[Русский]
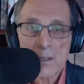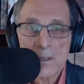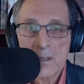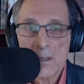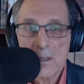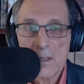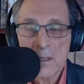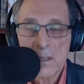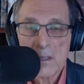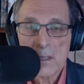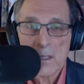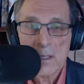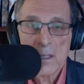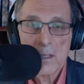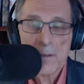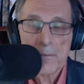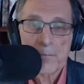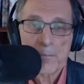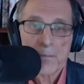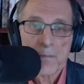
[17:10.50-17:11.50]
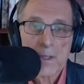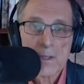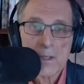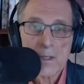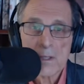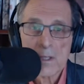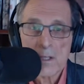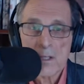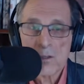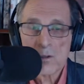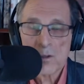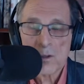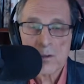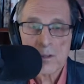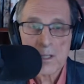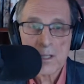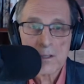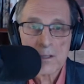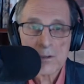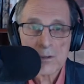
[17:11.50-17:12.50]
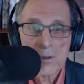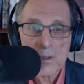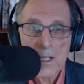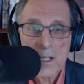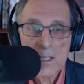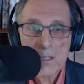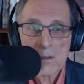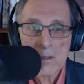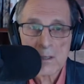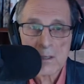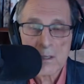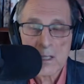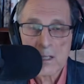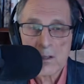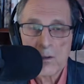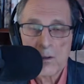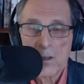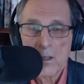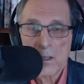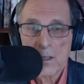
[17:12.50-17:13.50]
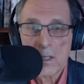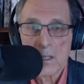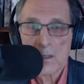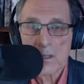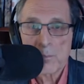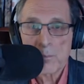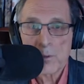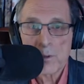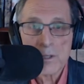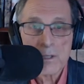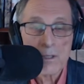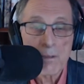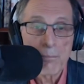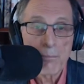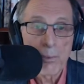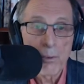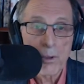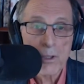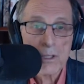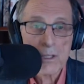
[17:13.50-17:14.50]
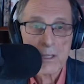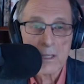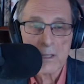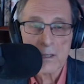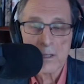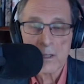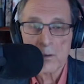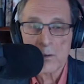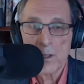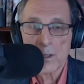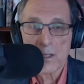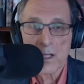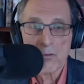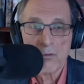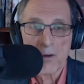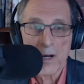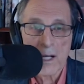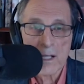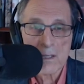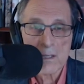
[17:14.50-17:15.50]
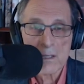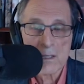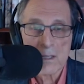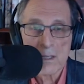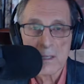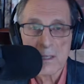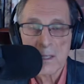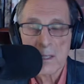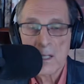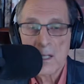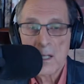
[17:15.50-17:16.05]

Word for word: единое централизованное государство, такое, как, допустим, Польша или такое, как Франция.